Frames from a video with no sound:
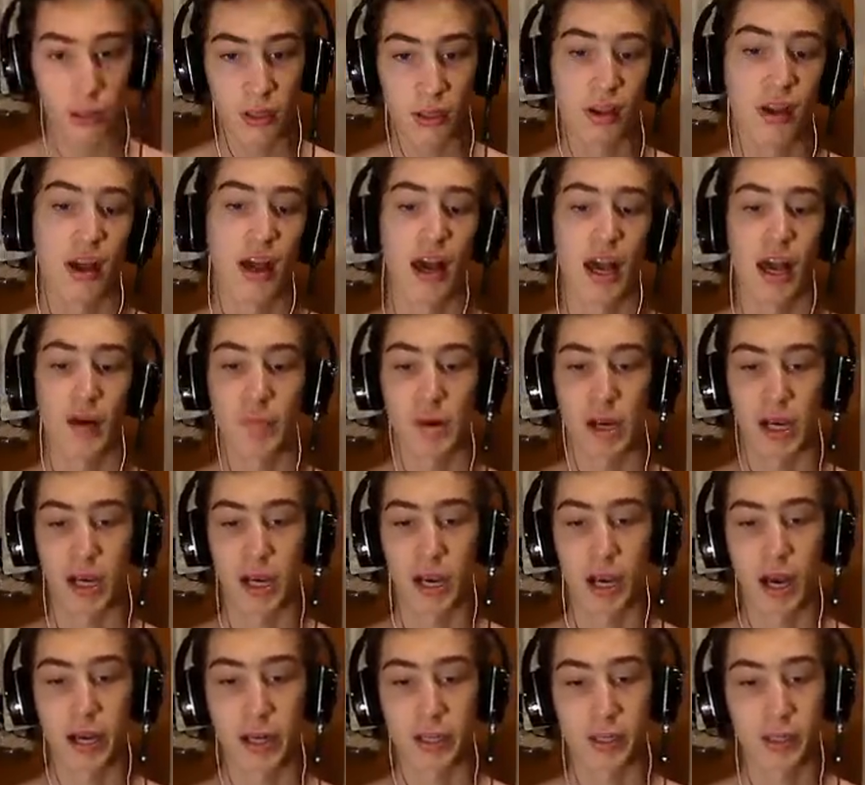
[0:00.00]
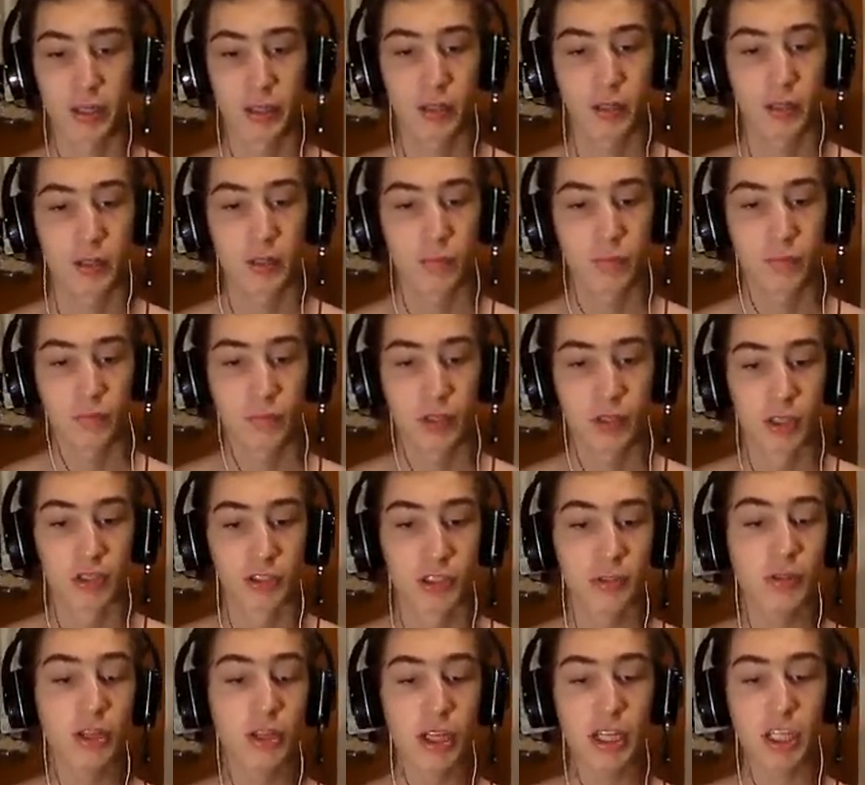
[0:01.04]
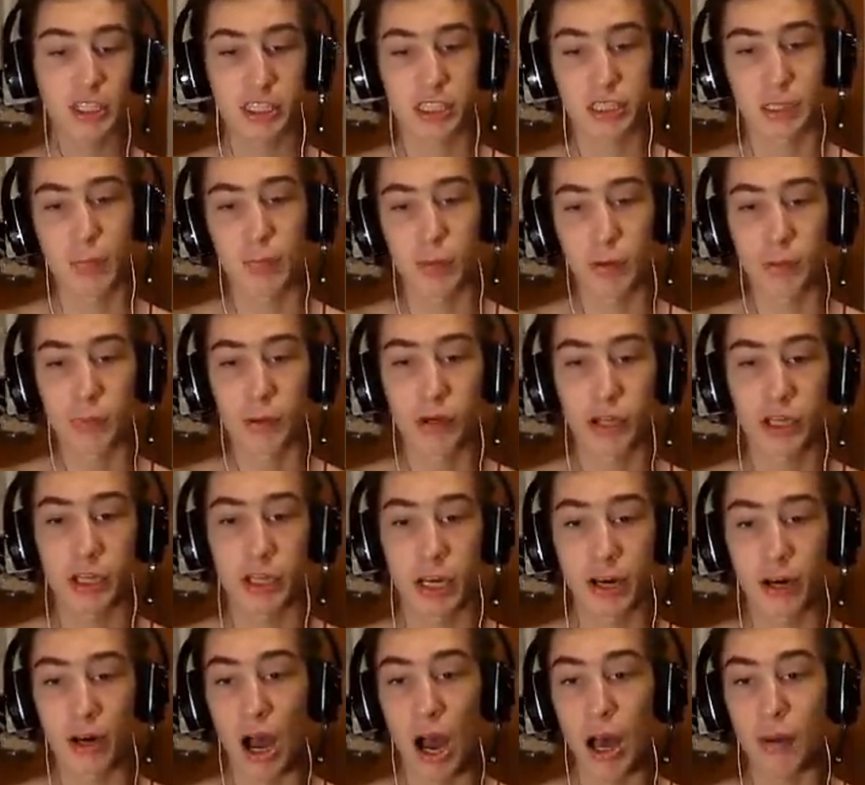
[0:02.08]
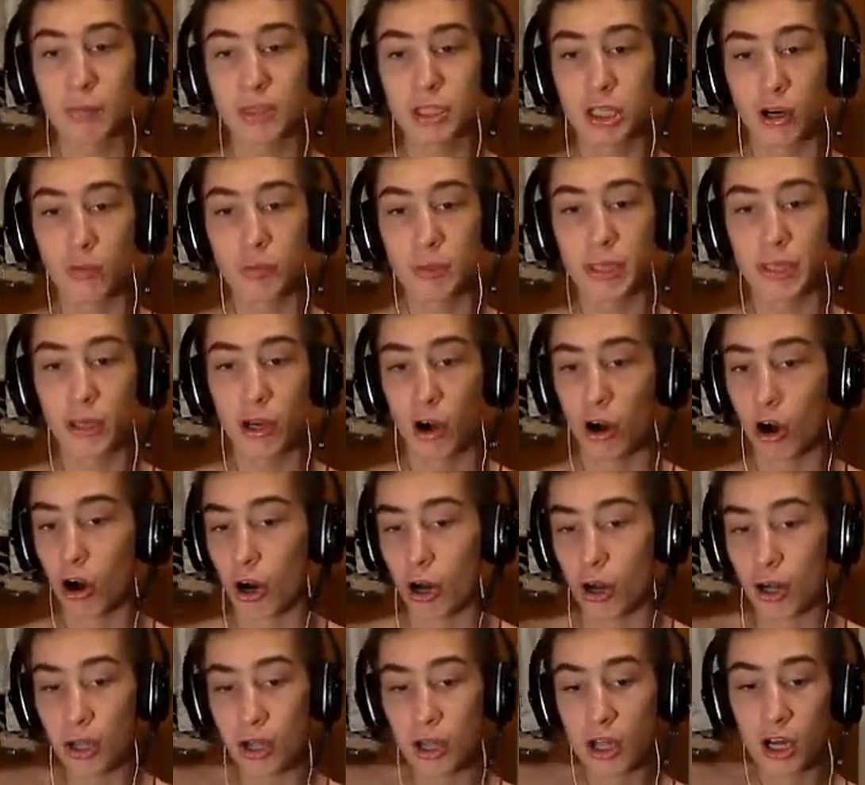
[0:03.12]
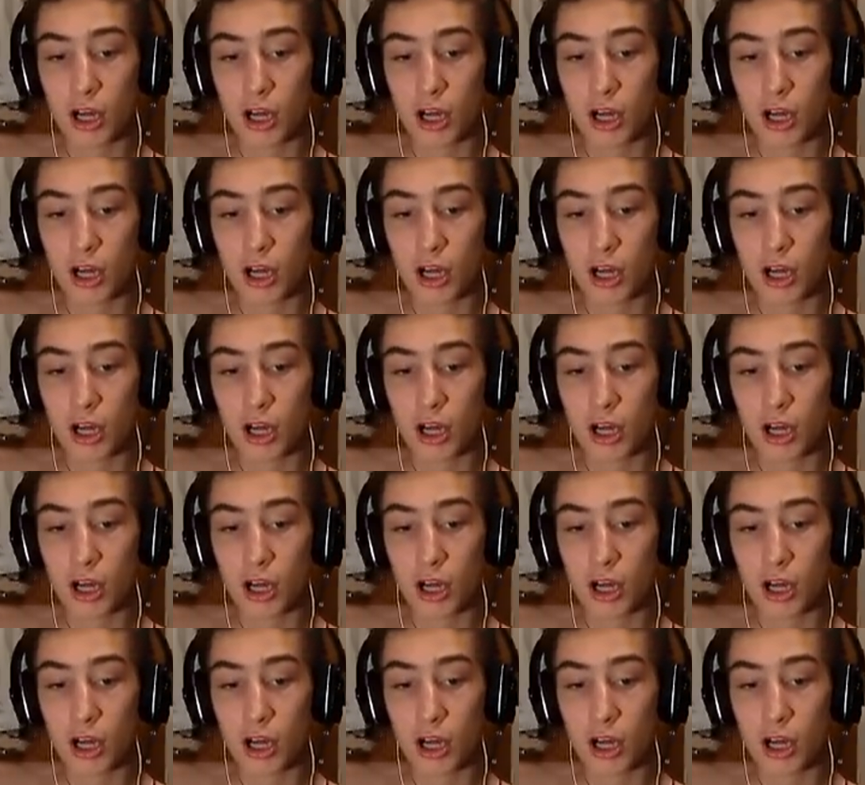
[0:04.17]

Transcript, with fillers: Eh, magari. Se cioè, non è lì si stanno per morire. No, amico mio!